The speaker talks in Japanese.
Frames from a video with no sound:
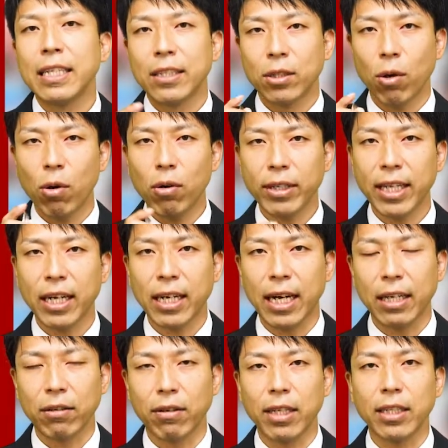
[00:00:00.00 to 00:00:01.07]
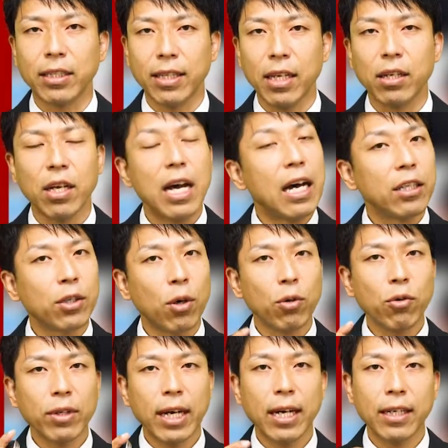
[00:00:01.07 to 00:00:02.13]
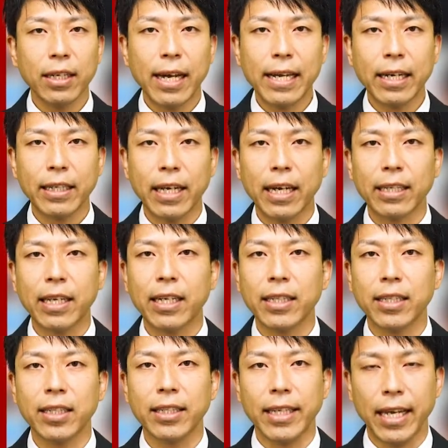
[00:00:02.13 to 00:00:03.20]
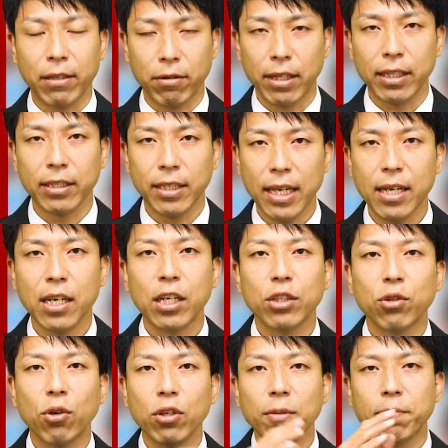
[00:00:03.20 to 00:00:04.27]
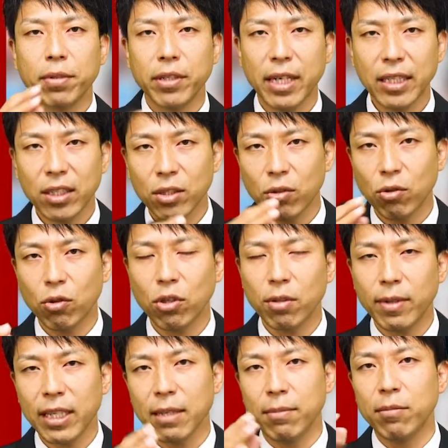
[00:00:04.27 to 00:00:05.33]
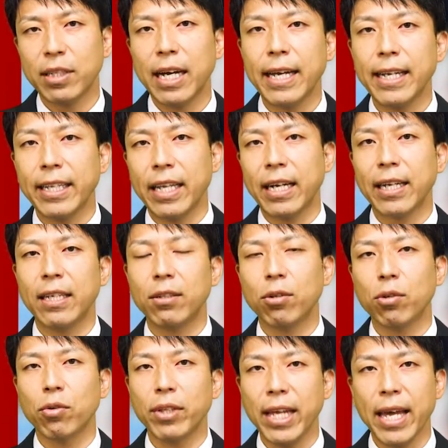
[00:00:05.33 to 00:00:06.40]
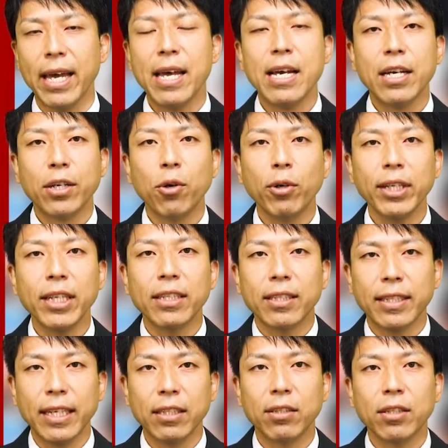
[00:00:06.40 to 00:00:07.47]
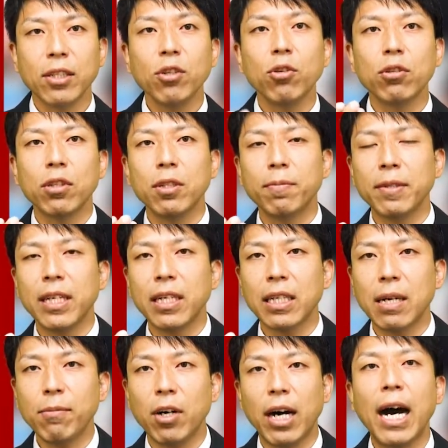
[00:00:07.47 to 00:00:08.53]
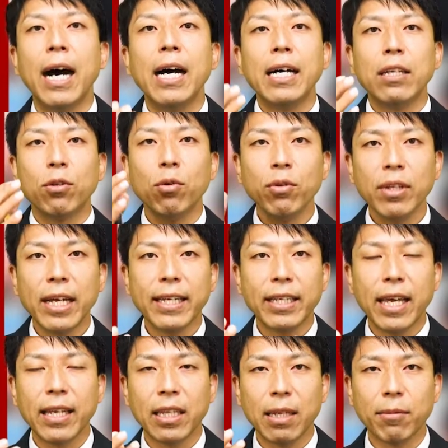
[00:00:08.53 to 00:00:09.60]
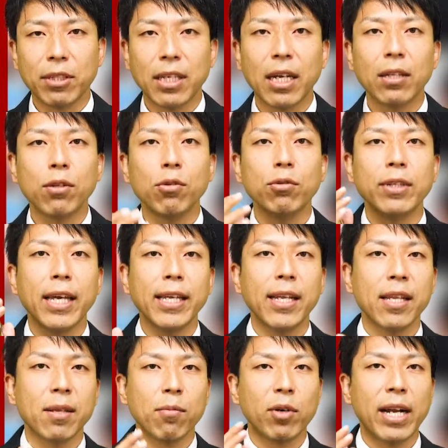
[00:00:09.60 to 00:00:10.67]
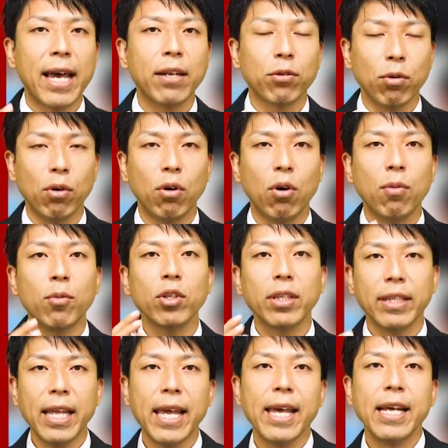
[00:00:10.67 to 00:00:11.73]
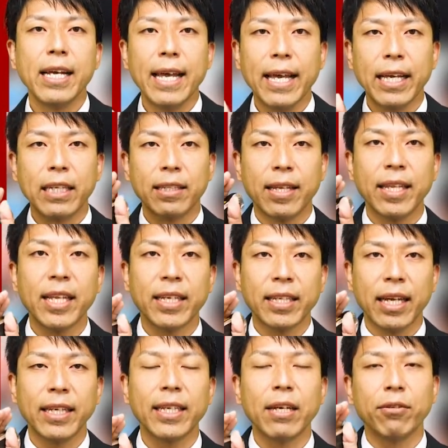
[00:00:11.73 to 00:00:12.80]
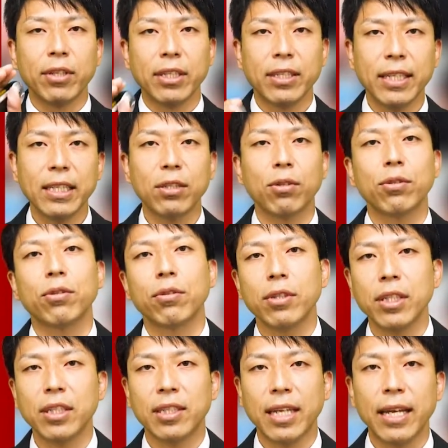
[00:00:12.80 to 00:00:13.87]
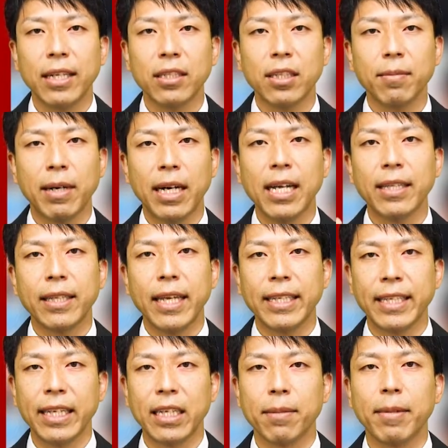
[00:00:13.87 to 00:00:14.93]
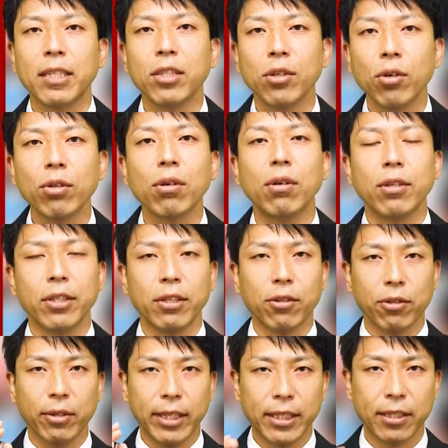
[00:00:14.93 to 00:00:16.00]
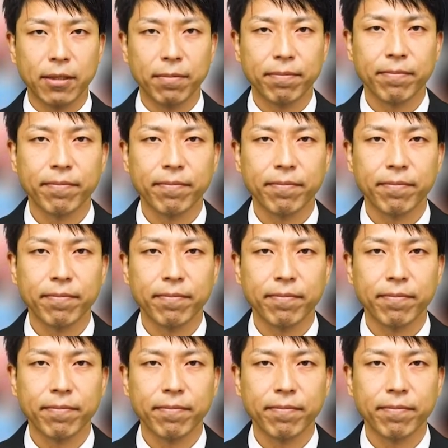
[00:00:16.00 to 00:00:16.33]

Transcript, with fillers: そうきたかとかですね、その考え方新しいねとかですね、そういうプラスの言葉で迎え入れてあげることで、よりですね、次のグループなんかも、どんな意見言ってもちゃんと受け入れてもらえると思って、出てきた意見をですね、率直に伝えやすい場ができていきますよということです。